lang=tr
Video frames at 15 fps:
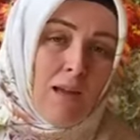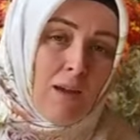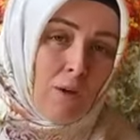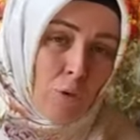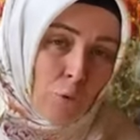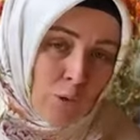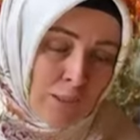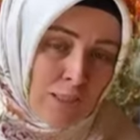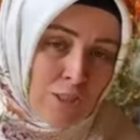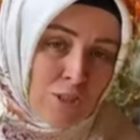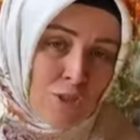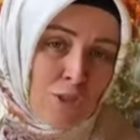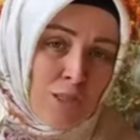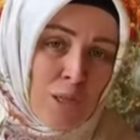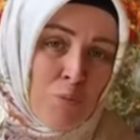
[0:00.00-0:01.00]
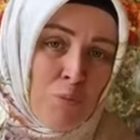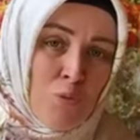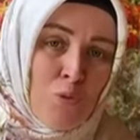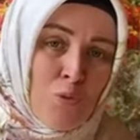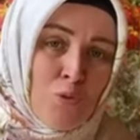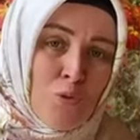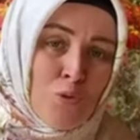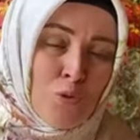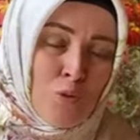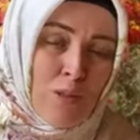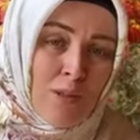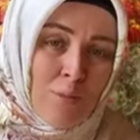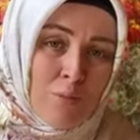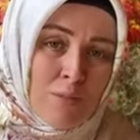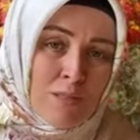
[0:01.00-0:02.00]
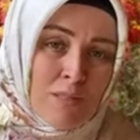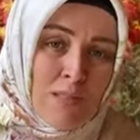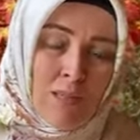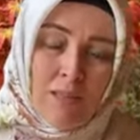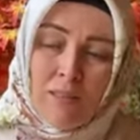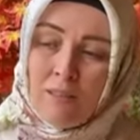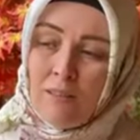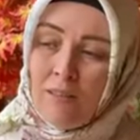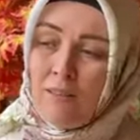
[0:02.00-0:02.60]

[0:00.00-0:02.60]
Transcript: 12 yaşından büyük çocuklarımızla